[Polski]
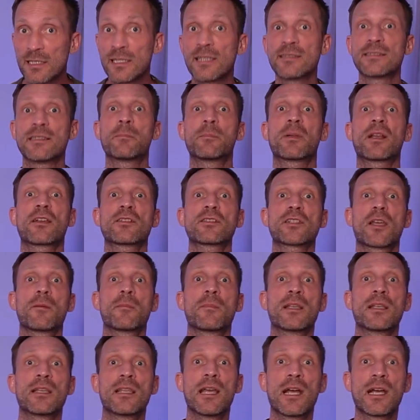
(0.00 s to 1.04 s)
Ja
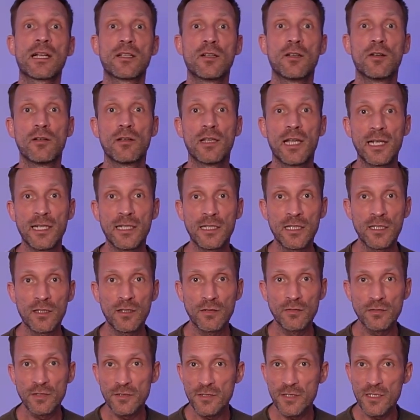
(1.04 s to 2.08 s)
zapraszam na kolejny
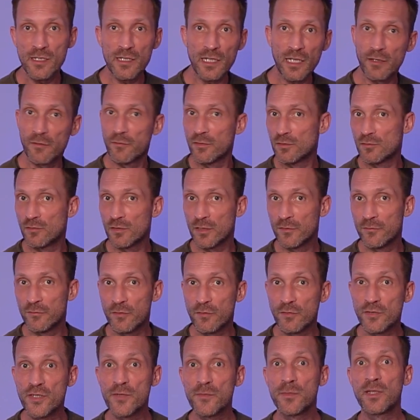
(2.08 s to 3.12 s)
odcinek, w którym
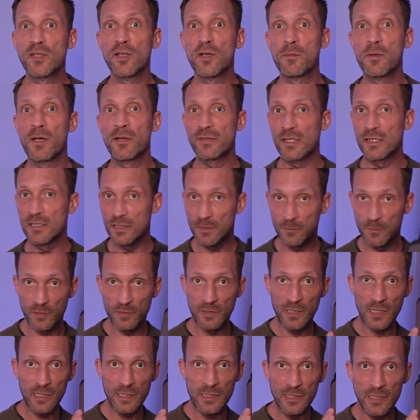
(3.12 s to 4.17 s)
wrócimy do omawianych
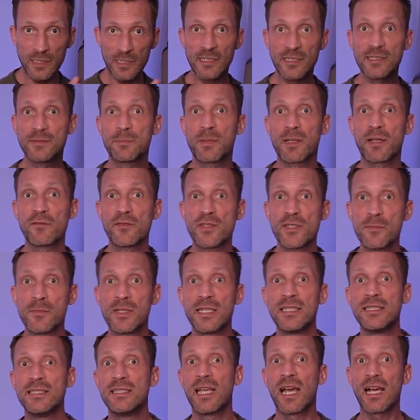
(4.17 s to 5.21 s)
modeli i
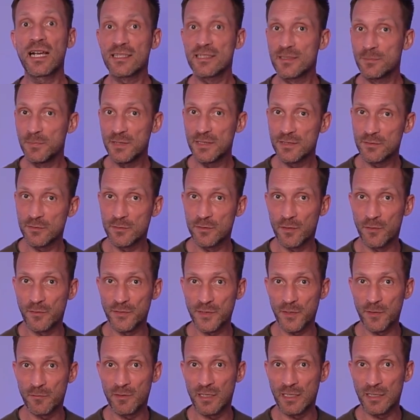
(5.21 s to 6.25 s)
sprawdzimy jak spisują
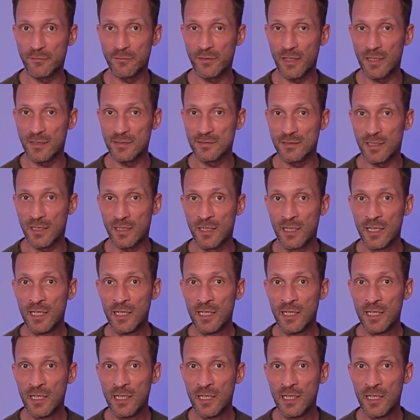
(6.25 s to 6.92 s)
się na gwiazdach.